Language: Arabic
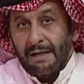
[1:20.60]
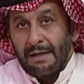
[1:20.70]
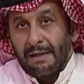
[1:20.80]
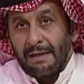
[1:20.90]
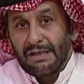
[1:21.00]

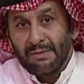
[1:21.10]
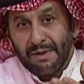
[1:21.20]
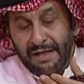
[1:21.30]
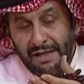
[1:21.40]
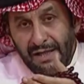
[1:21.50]
آه،
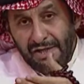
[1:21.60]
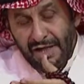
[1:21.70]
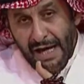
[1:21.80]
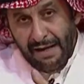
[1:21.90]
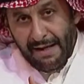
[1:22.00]
اطبخي يا
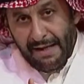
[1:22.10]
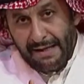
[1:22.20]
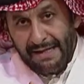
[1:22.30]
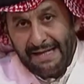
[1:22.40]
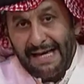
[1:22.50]

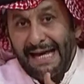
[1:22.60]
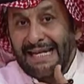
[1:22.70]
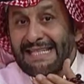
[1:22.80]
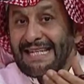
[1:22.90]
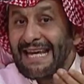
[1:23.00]
جاريه
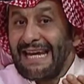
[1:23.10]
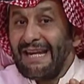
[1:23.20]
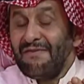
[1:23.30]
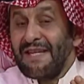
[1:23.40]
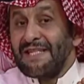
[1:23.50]
قالت
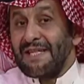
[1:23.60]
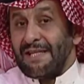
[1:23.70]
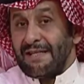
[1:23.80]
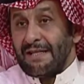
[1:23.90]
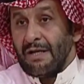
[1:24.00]
كلف يا
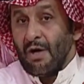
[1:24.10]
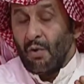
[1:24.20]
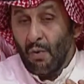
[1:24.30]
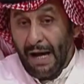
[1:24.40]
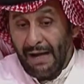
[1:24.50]
سيدي
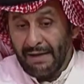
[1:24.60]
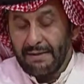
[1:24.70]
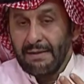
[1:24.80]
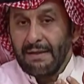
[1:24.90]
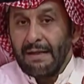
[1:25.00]
مم.
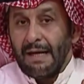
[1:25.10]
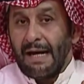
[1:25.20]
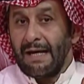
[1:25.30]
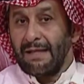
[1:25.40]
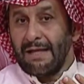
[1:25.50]
واحد
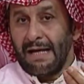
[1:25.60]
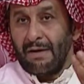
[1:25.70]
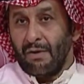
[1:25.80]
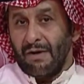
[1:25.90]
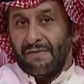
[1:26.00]
هذه
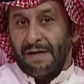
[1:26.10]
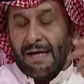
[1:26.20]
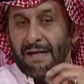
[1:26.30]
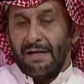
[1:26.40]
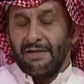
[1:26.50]
قالوها في
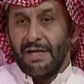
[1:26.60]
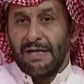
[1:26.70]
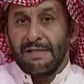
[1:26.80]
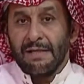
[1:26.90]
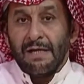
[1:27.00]
اهل
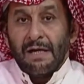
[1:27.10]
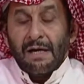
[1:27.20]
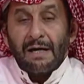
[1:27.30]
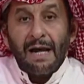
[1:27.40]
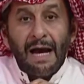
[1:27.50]
الحجاز
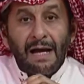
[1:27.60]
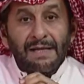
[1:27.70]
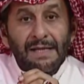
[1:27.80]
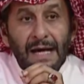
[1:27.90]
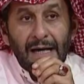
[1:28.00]

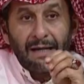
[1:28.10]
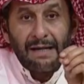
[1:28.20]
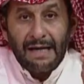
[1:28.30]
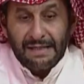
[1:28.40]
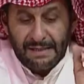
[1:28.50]
راح زار
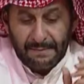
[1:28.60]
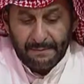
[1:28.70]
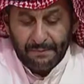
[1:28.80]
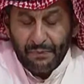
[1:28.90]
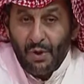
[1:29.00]
ناس